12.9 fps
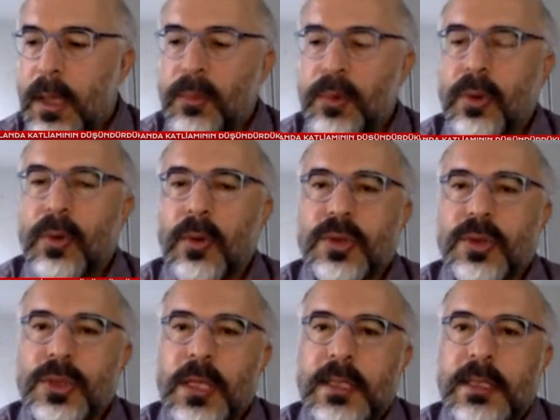büyük
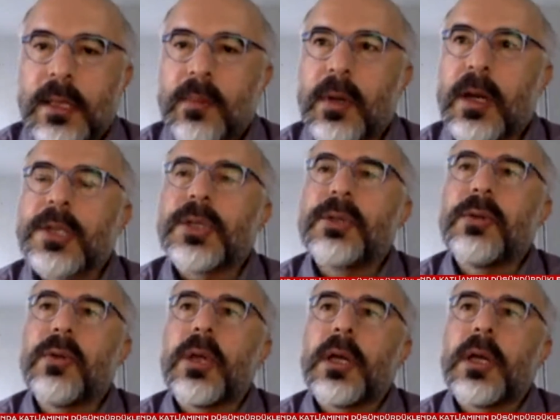ölçüde İslam
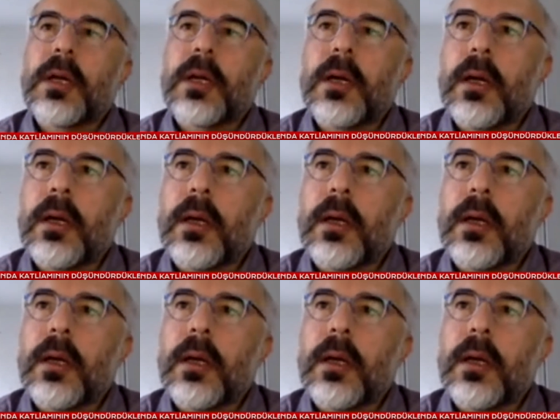karşıtlığı olarak